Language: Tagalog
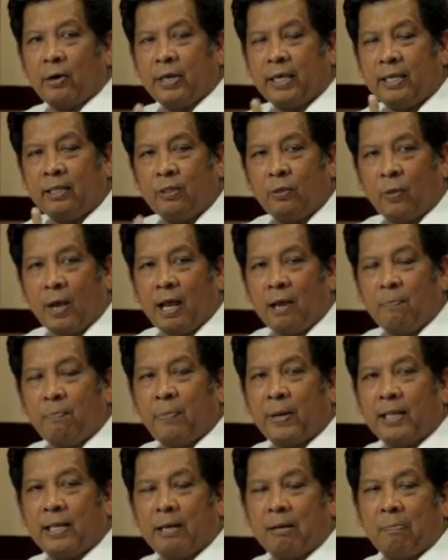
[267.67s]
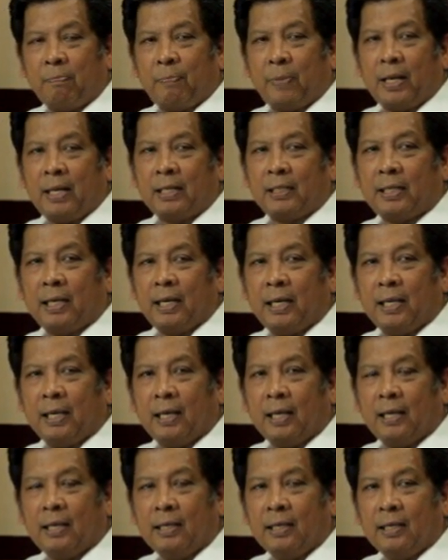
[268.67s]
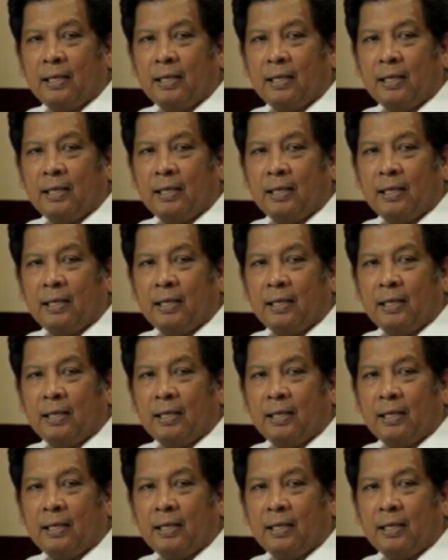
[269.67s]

o hidwa ang pananampalataya